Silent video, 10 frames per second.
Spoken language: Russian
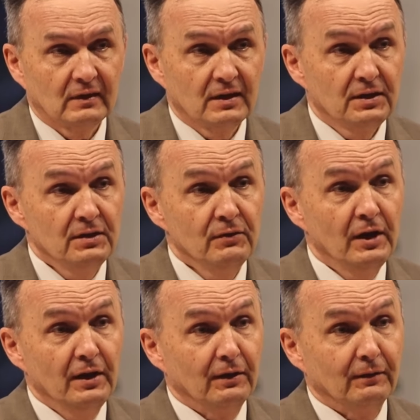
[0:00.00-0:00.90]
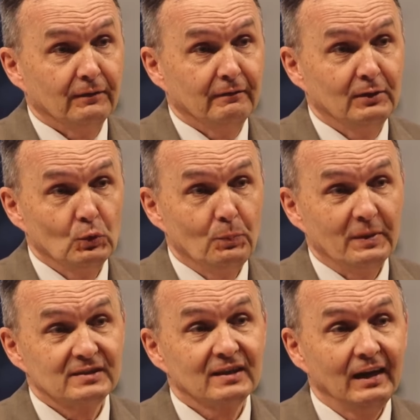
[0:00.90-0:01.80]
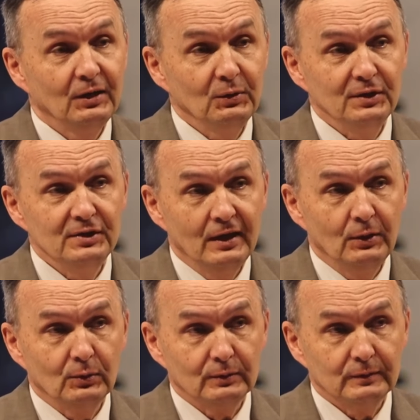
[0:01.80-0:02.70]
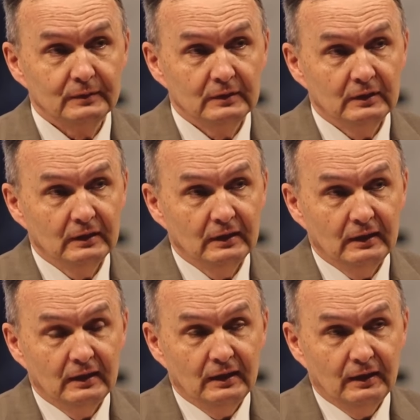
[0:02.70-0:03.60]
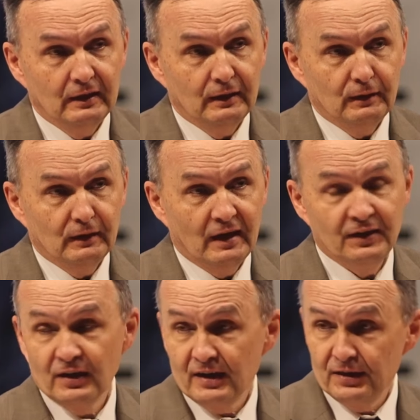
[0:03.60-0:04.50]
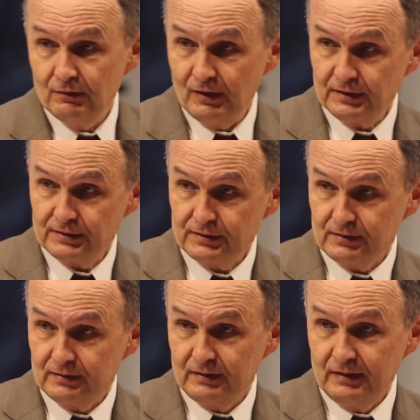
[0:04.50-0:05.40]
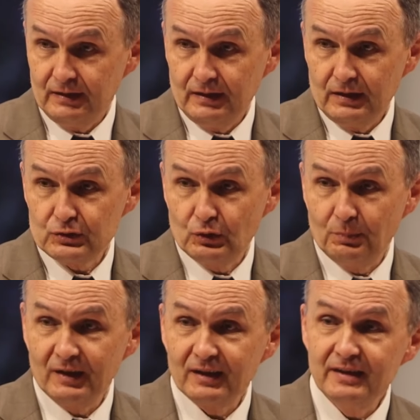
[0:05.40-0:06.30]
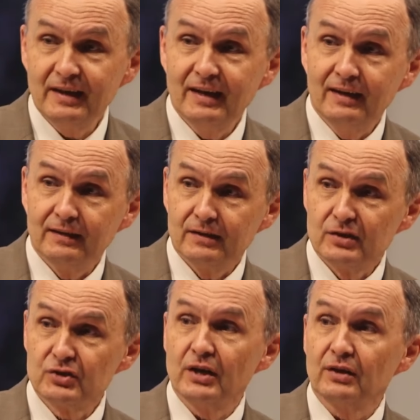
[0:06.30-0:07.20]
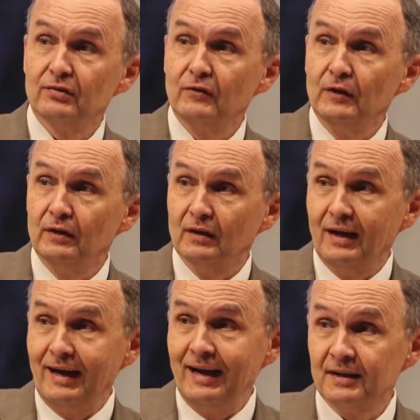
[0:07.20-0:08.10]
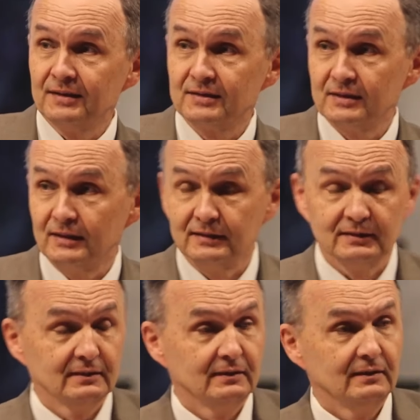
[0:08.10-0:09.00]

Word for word: как евреи, в эту пасхальную неделю, они радовались, что благодаря жертве Агнца